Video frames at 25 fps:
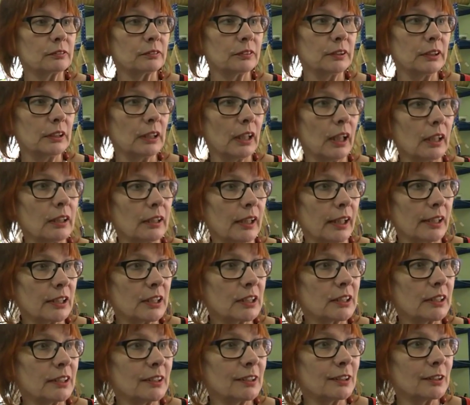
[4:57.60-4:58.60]
viele
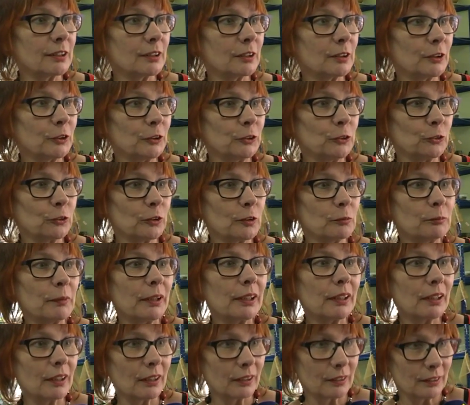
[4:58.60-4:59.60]
alleinstehende junge
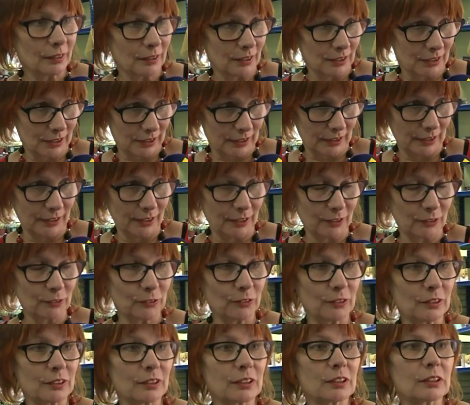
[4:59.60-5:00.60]
Männer stehen
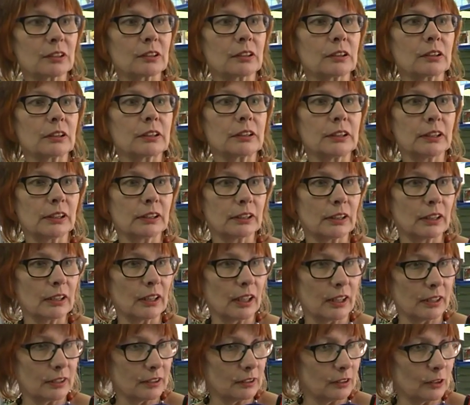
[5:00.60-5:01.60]
und äh, die dann
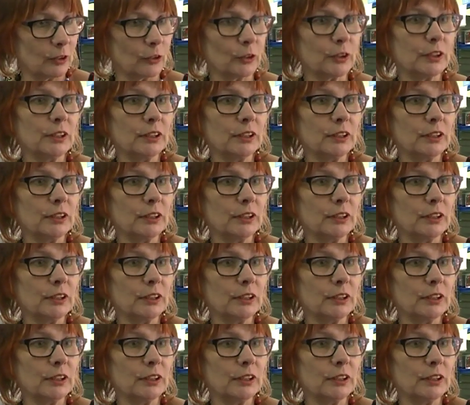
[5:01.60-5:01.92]
halt alle auch